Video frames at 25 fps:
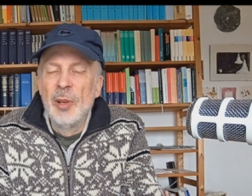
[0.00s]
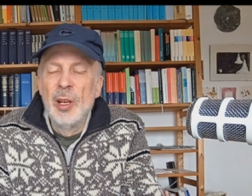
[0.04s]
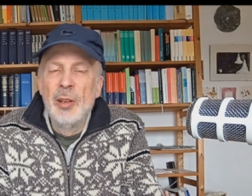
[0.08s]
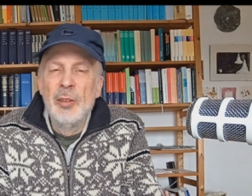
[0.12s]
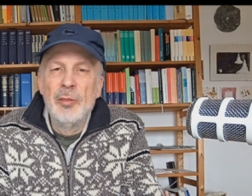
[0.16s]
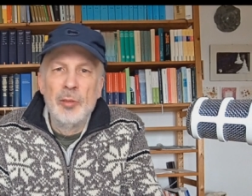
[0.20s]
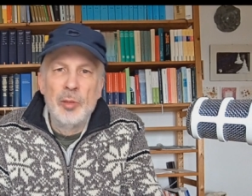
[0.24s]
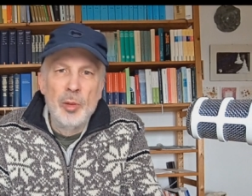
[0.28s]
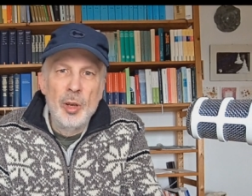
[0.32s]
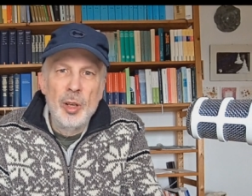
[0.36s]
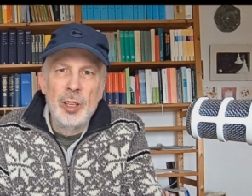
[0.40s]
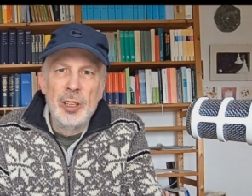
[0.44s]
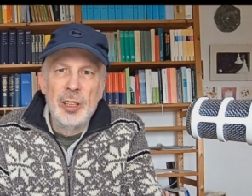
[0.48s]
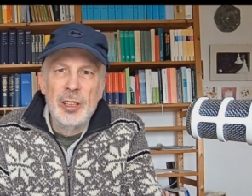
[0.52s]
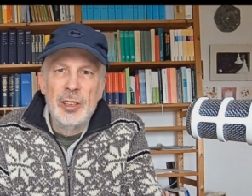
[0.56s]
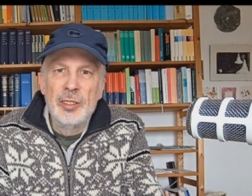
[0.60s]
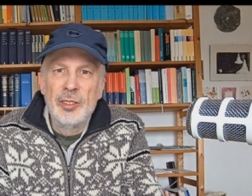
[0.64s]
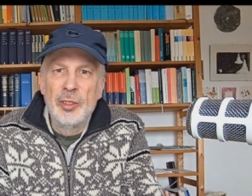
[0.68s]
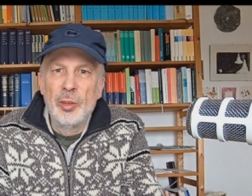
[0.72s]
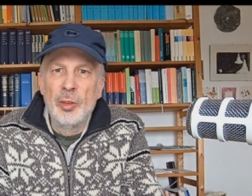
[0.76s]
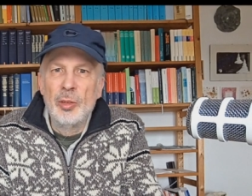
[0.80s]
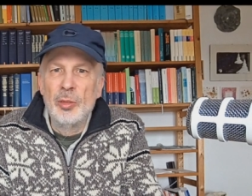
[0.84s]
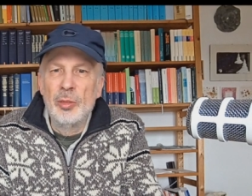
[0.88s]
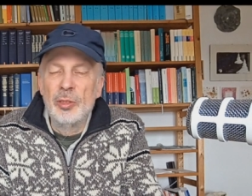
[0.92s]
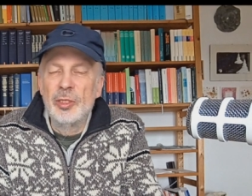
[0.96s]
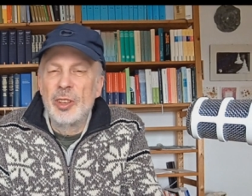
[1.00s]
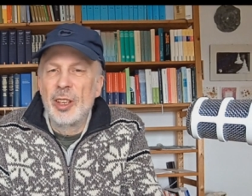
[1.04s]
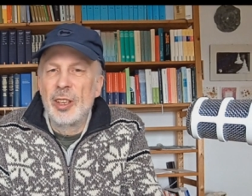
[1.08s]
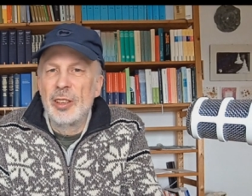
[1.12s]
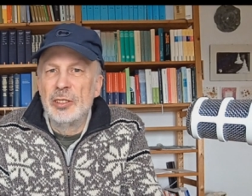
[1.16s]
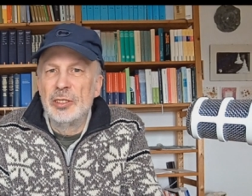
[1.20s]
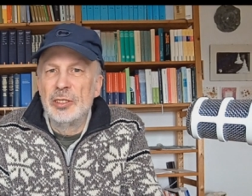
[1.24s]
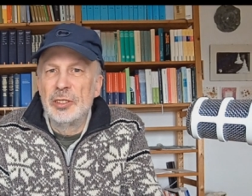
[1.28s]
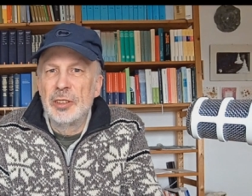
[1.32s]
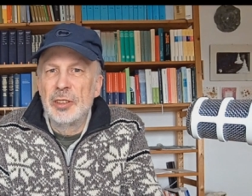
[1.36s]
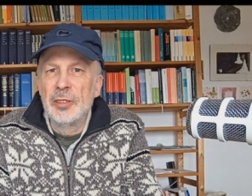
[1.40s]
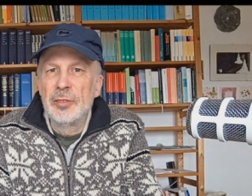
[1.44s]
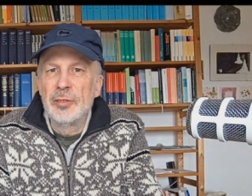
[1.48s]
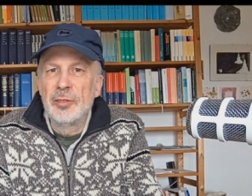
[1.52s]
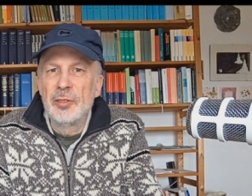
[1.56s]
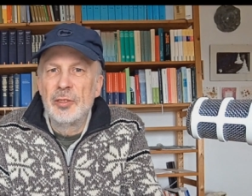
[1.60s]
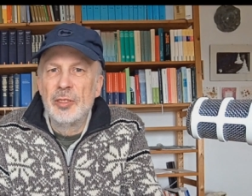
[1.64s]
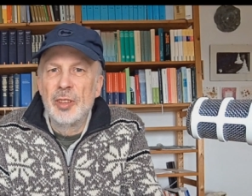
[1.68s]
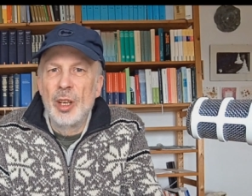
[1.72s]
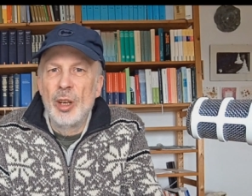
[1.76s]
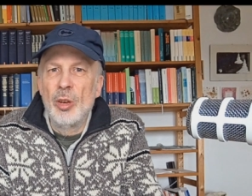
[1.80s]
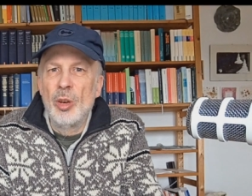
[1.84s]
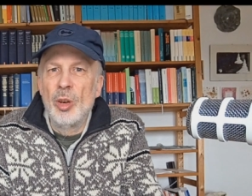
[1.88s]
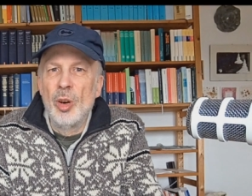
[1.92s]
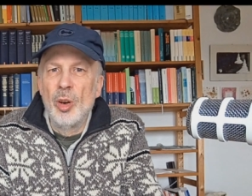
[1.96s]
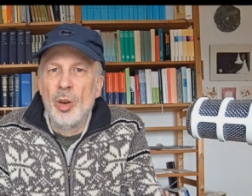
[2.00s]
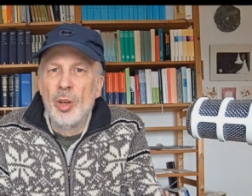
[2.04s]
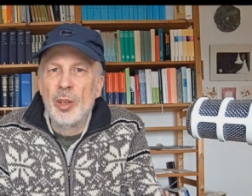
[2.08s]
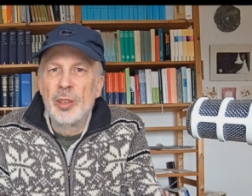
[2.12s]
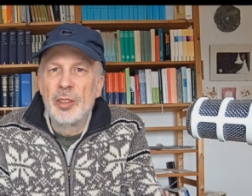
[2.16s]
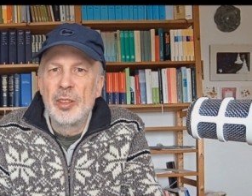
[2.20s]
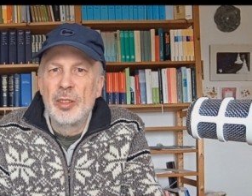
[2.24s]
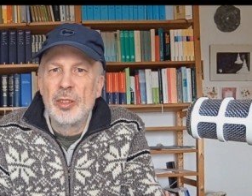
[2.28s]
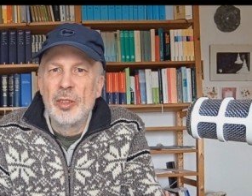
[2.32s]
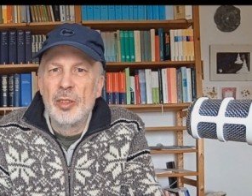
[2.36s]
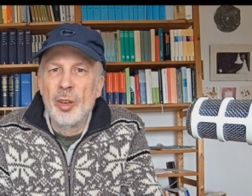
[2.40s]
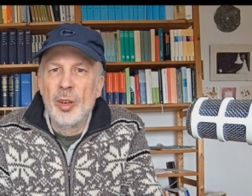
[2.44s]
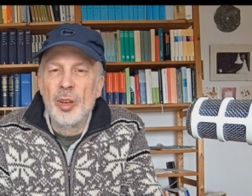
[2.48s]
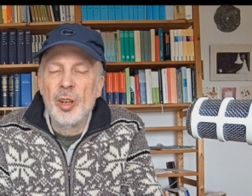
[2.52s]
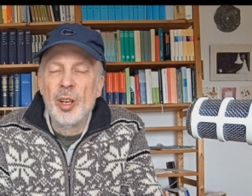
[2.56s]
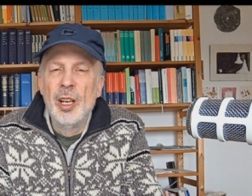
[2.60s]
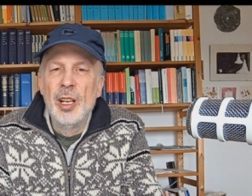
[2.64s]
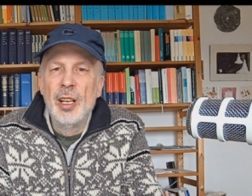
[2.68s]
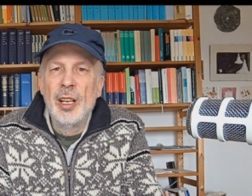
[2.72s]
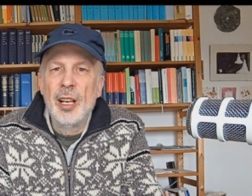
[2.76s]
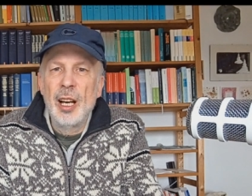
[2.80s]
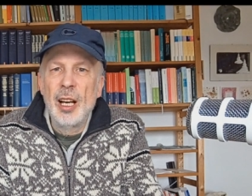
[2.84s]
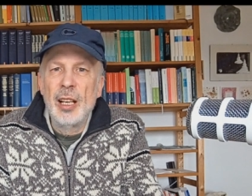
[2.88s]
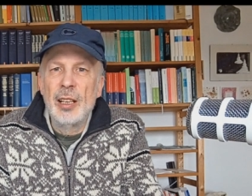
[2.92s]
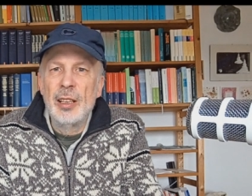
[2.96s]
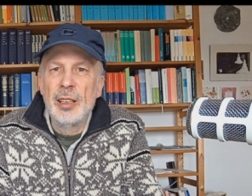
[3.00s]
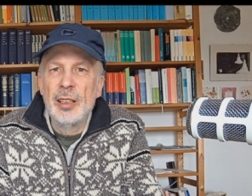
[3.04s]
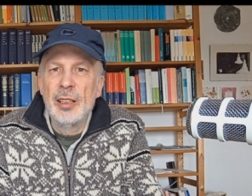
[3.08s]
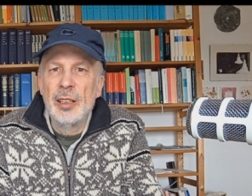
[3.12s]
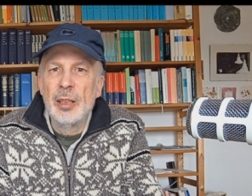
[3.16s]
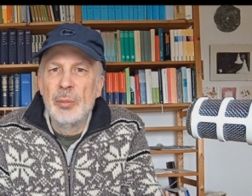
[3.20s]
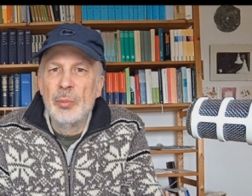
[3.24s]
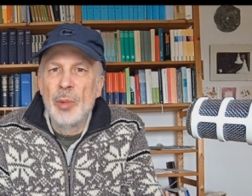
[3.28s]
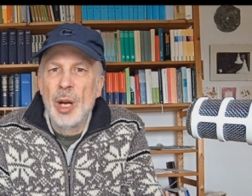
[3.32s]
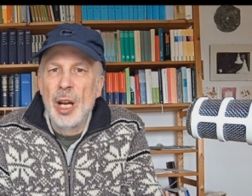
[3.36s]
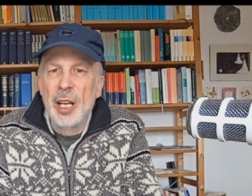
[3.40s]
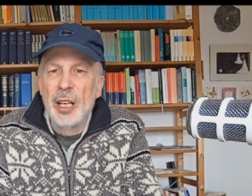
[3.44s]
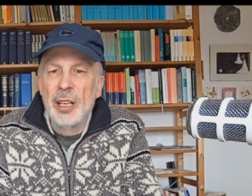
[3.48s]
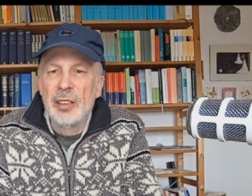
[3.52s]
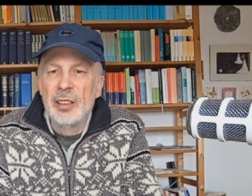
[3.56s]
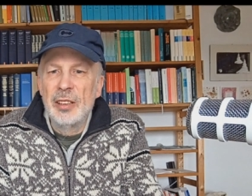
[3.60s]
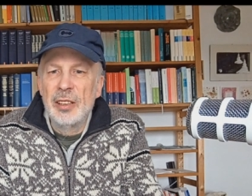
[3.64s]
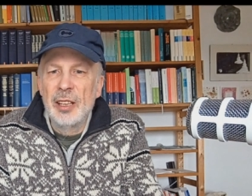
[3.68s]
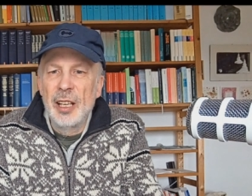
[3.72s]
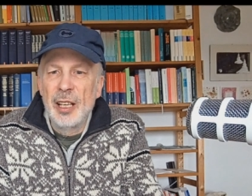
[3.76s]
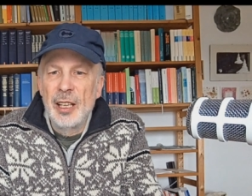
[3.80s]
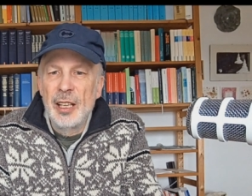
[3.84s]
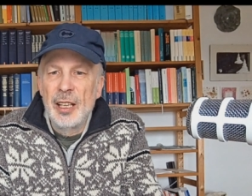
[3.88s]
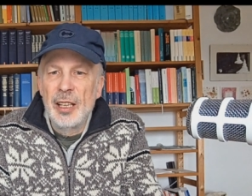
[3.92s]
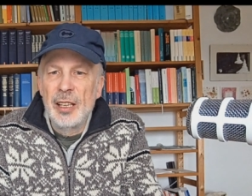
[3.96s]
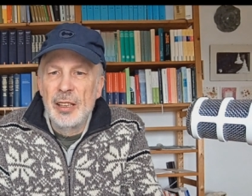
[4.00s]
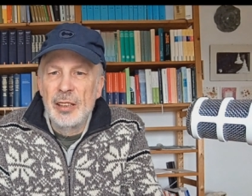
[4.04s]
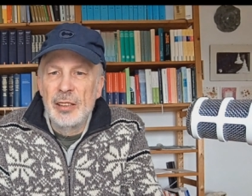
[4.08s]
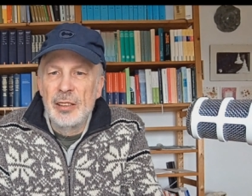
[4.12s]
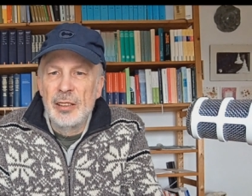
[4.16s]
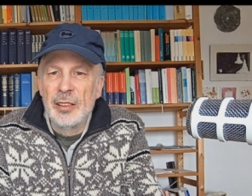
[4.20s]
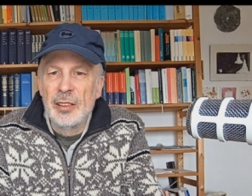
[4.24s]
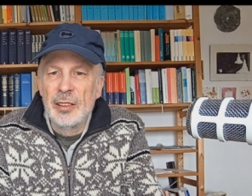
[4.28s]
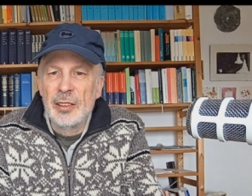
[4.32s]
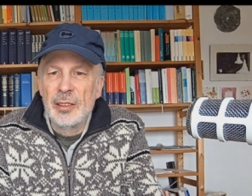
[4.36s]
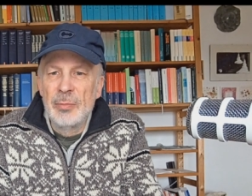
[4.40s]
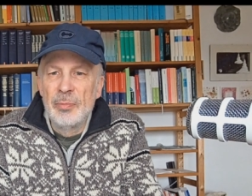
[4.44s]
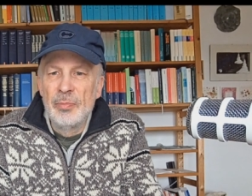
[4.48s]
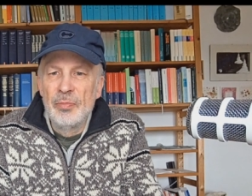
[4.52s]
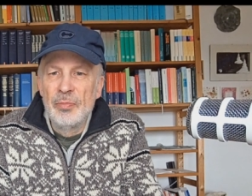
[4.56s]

Vorlesungen und seine Schriften auch heute noch alle im Handel erhältlich.